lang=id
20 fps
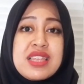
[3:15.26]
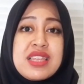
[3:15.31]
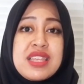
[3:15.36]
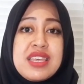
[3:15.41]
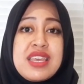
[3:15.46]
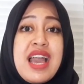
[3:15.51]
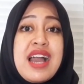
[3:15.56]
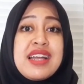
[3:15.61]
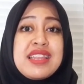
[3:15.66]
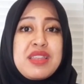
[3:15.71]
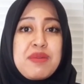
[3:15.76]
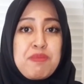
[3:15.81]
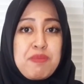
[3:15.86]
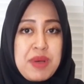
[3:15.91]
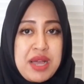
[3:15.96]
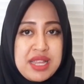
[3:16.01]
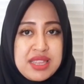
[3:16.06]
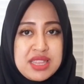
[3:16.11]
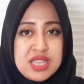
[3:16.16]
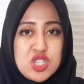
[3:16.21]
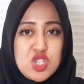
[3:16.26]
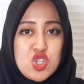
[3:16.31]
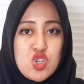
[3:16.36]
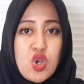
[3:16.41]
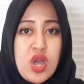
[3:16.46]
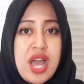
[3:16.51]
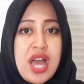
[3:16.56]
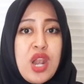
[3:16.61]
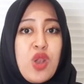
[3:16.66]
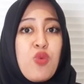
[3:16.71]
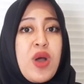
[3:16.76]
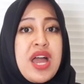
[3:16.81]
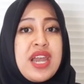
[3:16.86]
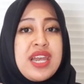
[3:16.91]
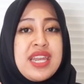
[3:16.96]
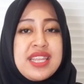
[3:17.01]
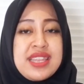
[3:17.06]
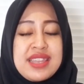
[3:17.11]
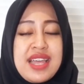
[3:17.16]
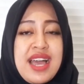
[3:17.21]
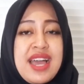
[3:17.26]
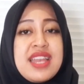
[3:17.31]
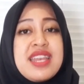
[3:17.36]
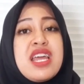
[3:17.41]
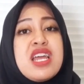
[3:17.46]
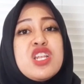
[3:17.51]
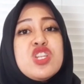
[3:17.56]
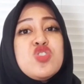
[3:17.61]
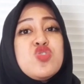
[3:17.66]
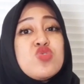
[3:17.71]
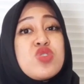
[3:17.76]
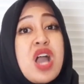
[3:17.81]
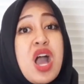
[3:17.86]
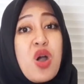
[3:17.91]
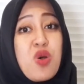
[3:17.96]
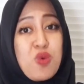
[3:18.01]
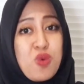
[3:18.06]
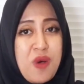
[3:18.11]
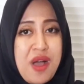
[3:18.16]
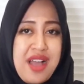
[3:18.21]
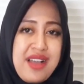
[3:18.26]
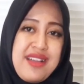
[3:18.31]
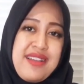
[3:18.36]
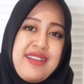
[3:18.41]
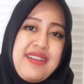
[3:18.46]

yang tepat soal wanita dan juga uang.